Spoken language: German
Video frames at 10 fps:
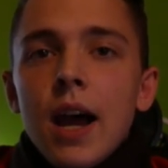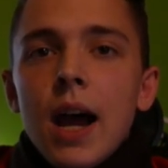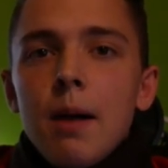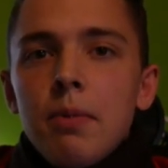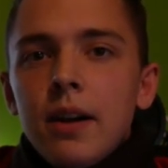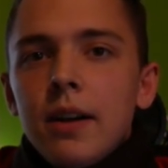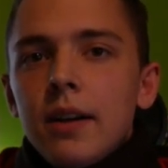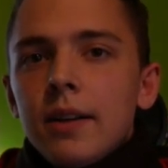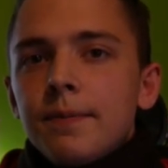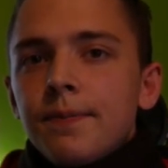
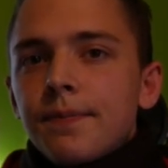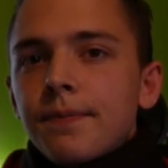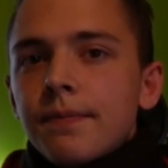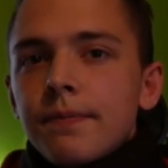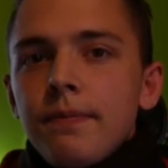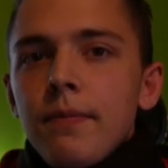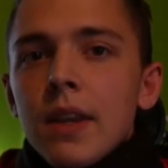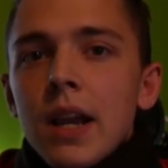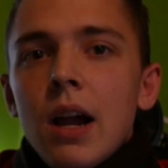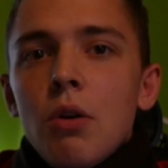Aber
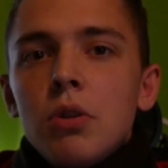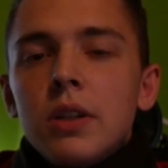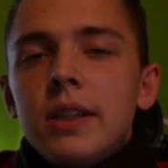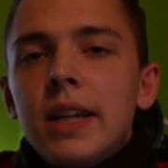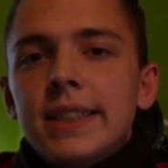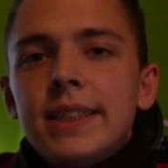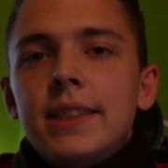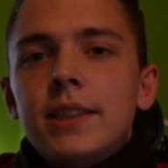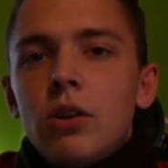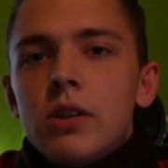auch
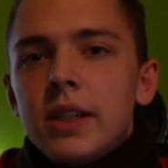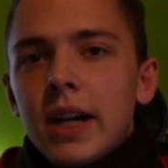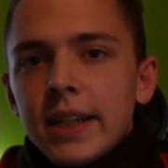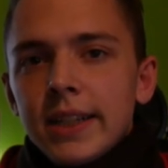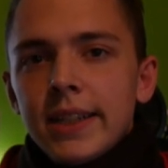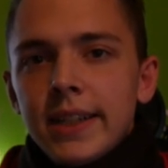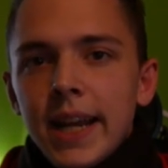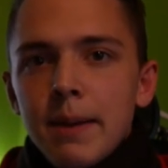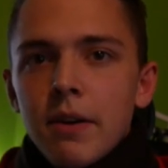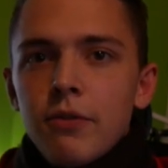das soll gar nicht
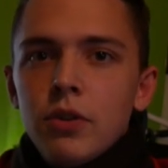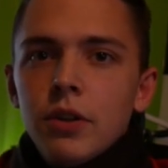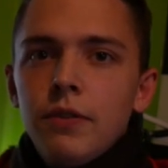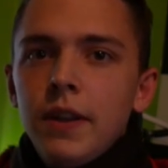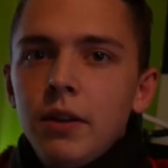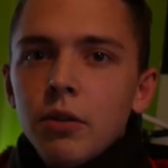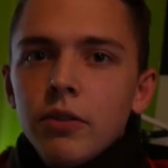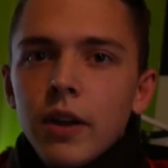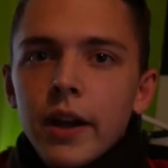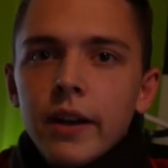Thema für das Video
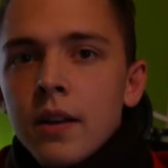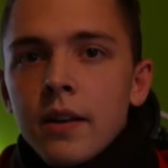sein.